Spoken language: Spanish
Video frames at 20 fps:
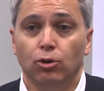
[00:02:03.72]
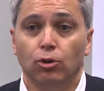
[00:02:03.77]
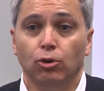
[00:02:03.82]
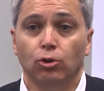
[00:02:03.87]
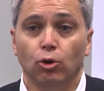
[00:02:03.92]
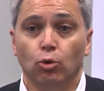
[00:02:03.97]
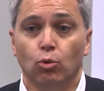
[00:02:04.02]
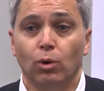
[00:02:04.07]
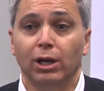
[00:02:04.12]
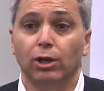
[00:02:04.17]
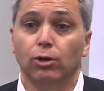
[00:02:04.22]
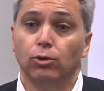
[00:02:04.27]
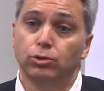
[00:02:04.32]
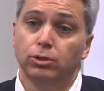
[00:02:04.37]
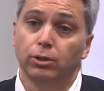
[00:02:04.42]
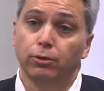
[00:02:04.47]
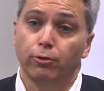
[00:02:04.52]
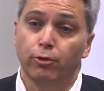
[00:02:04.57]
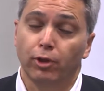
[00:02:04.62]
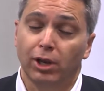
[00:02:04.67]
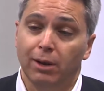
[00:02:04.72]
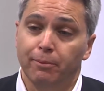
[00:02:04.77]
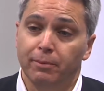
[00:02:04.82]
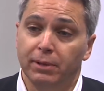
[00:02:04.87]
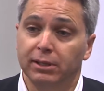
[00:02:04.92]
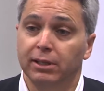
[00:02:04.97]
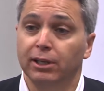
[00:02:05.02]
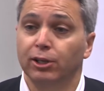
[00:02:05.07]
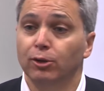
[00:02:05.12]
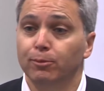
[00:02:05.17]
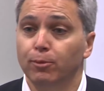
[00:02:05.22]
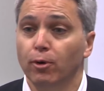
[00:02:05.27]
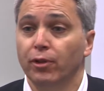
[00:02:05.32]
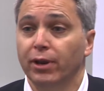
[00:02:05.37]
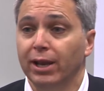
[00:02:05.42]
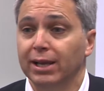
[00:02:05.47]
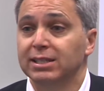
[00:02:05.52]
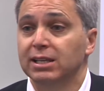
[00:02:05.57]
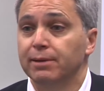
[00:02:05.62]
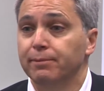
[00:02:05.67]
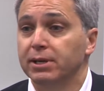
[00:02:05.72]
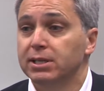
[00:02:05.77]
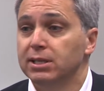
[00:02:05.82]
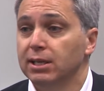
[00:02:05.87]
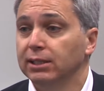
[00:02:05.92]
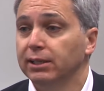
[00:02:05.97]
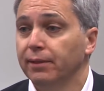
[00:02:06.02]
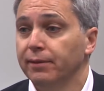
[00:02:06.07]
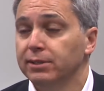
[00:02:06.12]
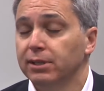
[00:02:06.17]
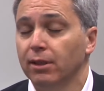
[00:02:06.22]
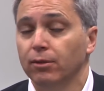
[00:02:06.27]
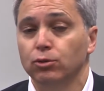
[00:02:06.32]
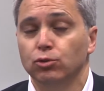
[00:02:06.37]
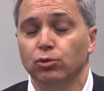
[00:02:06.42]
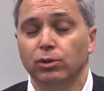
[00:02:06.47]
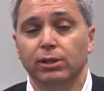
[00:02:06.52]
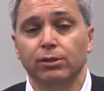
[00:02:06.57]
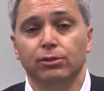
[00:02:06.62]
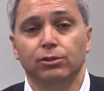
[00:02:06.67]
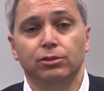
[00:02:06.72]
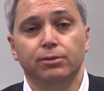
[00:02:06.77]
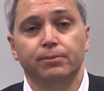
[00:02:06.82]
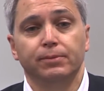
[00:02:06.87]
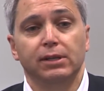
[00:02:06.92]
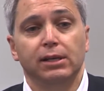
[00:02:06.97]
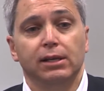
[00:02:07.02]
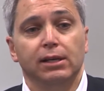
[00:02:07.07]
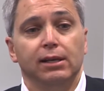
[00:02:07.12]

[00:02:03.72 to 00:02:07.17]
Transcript: con lo cual constitucionalmente no podría ser presidente de Estados Unidos.